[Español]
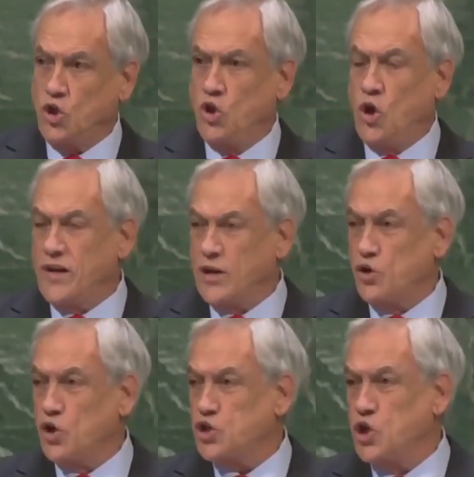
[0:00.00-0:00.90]
no
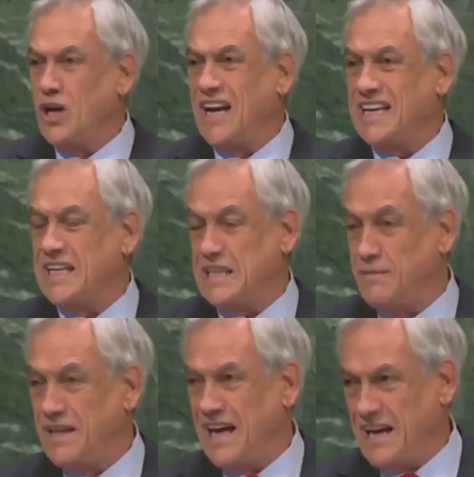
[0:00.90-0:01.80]
reconoció la
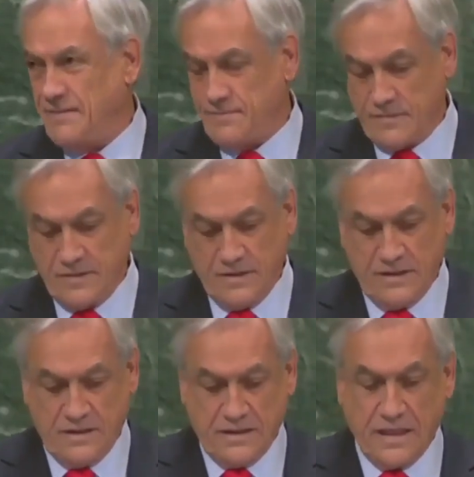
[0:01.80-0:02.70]
legitimidad
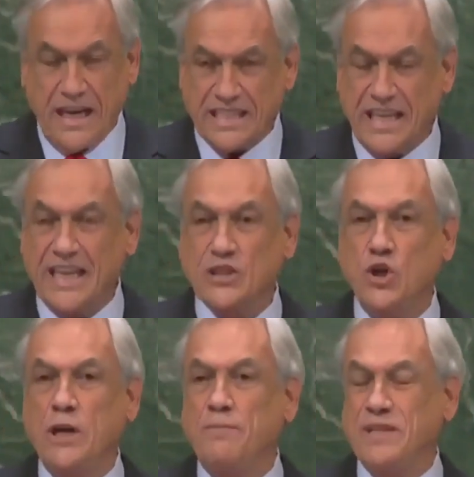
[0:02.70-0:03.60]
de las
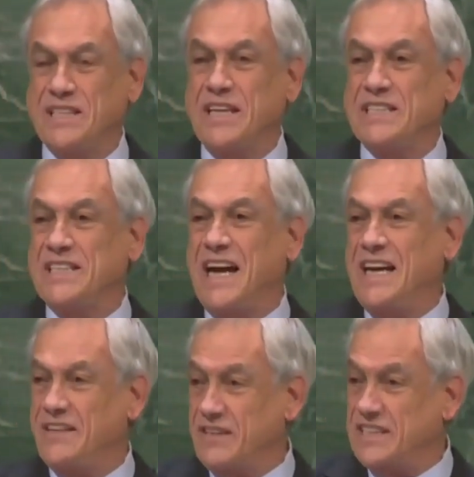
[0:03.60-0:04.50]
elecciones
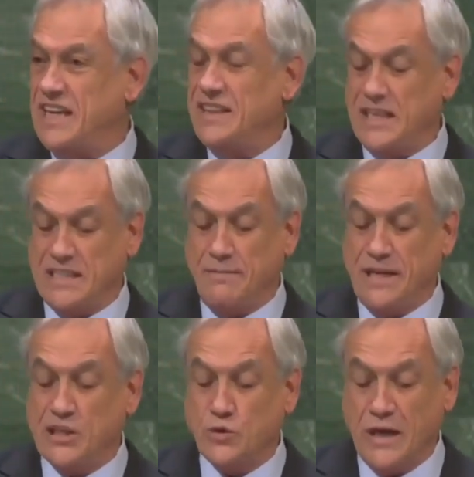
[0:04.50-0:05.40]
presidenciales recientes en
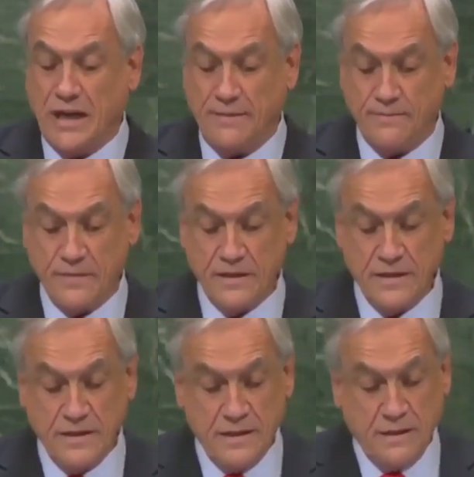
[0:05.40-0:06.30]
Venezuela
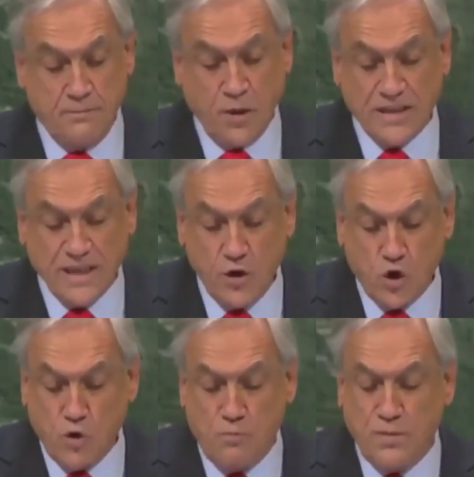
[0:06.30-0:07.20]
porque
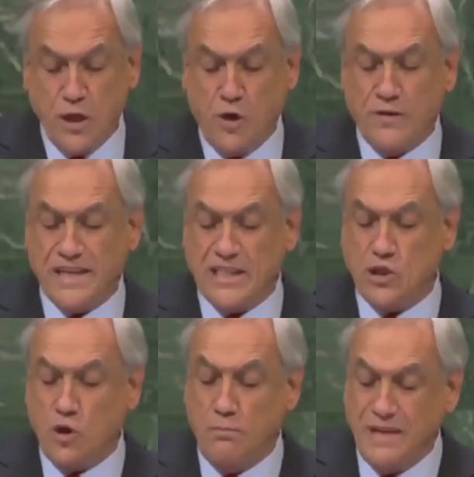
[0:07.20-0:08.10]
no cumplieron
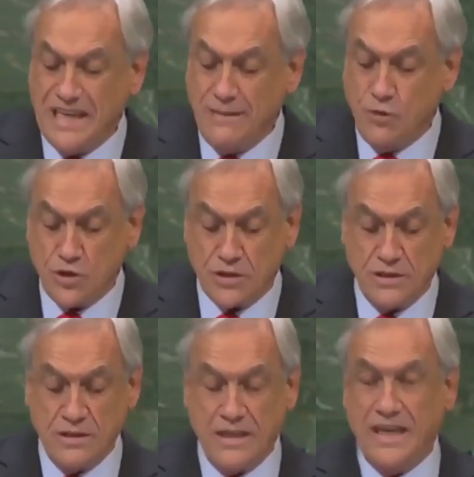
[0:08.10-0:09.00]
requisitos mínimos
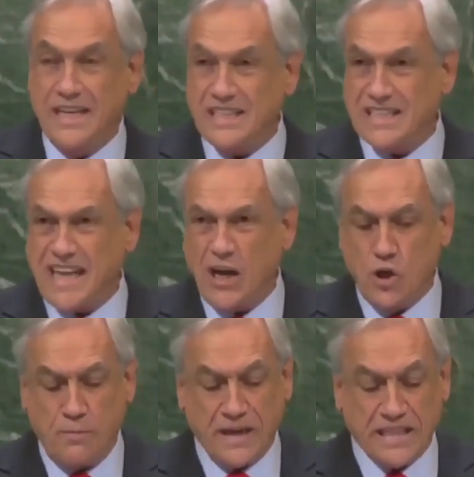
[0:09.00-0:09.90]
y
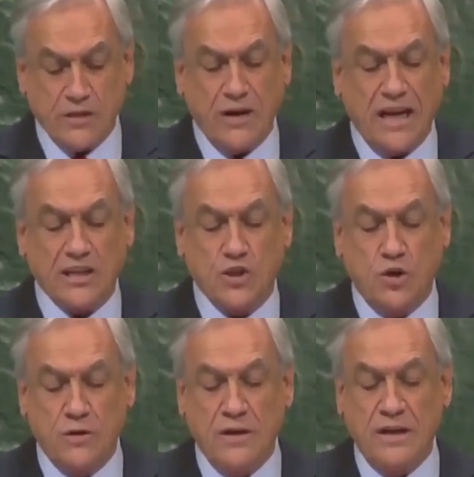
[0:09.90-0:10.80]
necesarios para hacer una
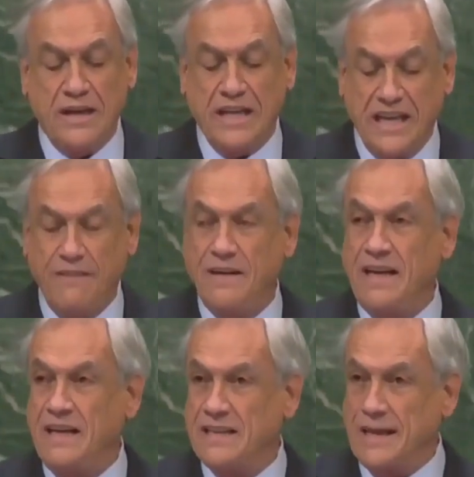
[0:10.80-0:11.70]
elección
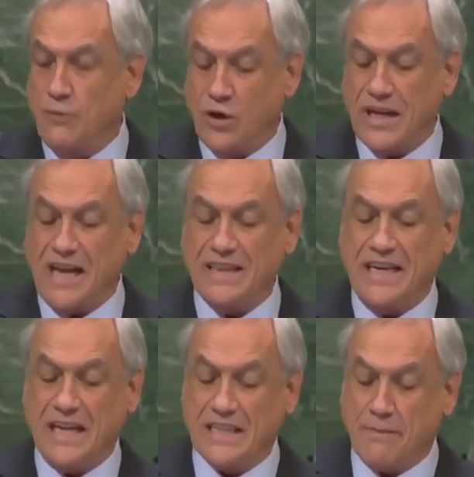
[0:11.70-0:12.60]
libre,
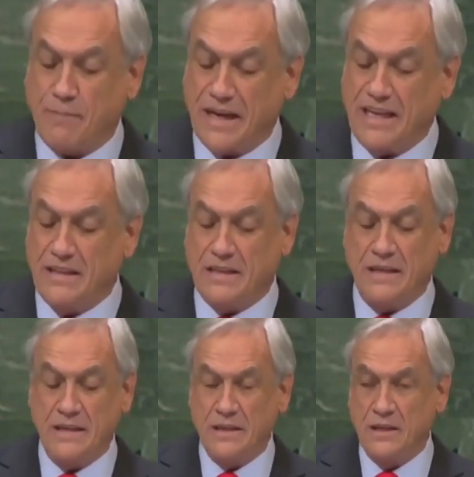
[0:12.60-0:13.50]
democrática, transparente,